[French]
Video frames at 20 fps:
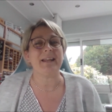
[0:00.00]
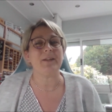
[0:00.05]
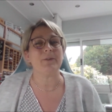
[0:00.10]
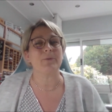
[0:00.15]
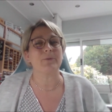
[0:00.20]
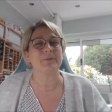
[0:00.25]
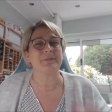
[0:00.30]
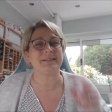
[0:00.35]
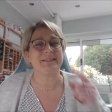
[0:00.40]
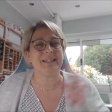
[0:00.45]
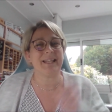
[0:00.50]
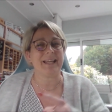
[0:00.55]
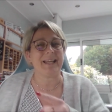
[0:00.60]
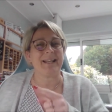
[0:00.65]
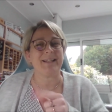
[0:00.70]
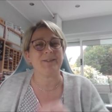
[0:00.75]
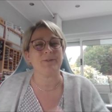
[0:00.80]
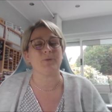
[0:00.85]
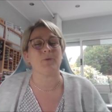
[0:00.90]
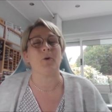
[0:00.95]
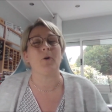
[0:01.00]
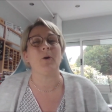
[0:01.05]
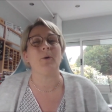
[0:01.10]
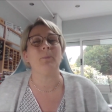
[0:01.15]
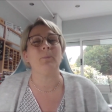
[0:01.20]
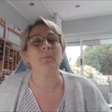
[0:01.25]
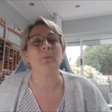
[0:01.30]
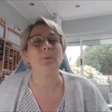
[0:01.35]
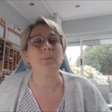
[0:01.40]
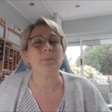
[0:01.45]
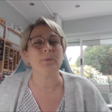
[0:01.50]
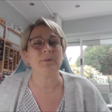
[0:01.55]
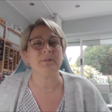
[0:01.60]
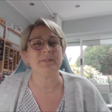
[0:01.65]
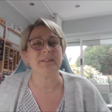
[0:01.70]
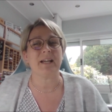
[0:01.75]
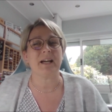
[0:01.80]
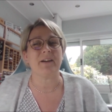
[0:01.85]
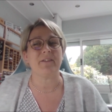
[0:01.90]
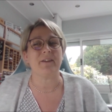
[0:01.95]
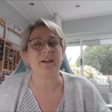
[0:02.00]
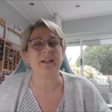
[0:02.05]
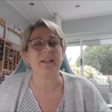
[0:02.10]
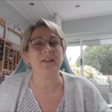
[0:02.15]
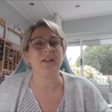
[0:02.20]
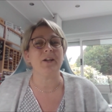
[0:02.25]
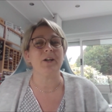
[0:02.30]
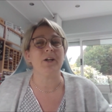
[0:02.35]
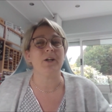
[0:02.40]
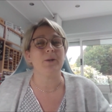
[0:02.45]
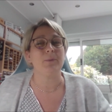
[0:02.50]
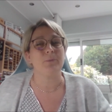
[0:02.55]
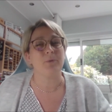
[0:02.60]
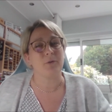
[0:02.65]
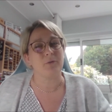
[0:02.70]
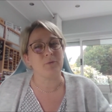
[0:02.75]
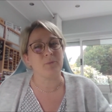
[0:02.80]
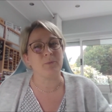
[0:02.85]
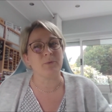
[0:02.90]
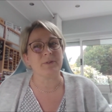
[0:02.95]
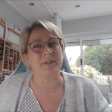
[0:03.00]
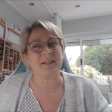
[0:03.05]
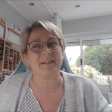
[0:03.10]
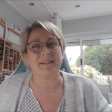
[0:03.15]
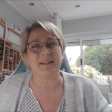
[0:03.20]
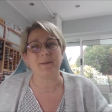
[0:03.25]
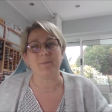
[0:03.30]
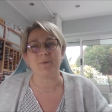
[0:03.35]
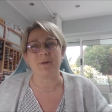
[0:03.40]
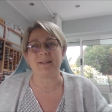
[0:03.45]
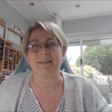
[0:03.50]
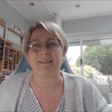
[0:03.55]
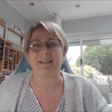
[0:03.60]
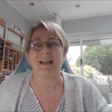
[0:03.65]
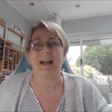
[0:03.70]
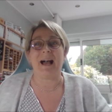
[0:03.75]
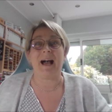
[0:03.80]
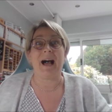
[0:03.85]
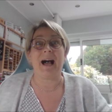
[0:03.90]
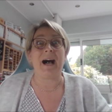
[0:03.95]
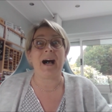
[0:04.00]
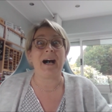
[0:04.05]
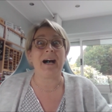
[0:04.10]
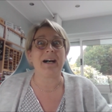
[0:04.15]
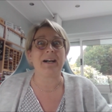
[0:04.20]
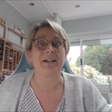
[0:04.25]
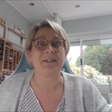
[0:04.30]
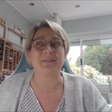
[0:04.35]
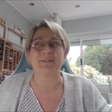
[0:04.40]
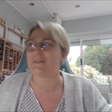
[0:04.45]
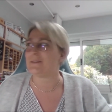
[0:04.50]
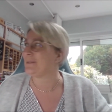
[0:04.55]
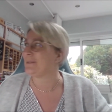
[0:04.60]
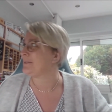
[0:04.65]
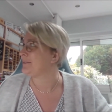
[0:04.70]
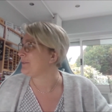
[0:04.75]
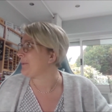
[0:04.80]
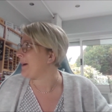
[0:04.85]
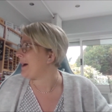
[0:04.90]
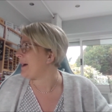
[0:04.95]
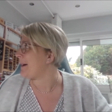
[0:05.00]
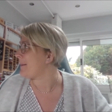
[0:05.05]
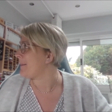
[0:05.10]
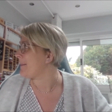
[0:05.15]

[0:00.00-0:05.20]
Donc direction mon plan de travail pour vous montrer cette boîte. 1, 2, 3,